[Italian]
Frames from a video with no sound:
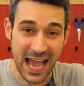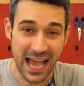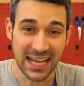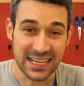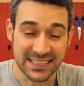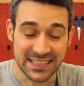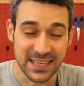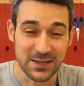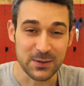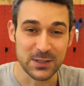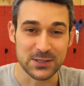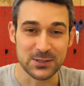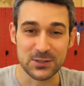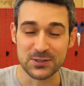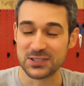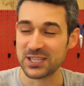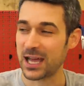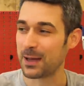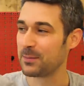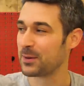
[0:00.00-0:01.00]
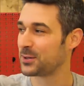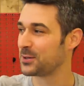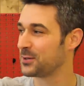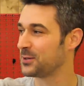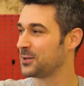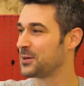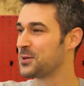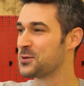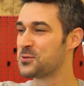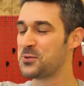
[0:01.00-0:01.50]
anche questo
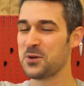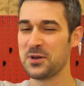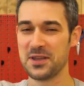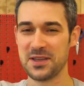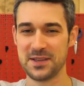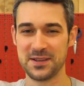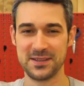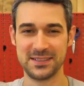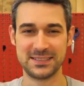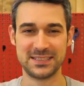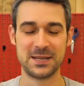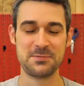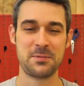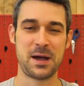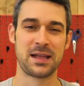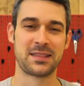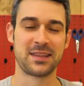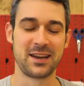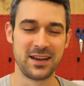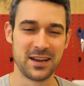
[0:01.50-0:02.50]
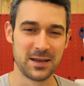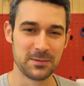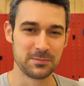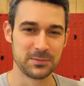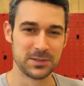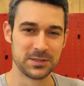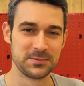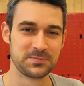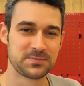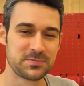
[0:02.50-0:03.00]
sabato qui nel
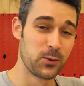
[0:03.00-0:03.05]
Matrilab.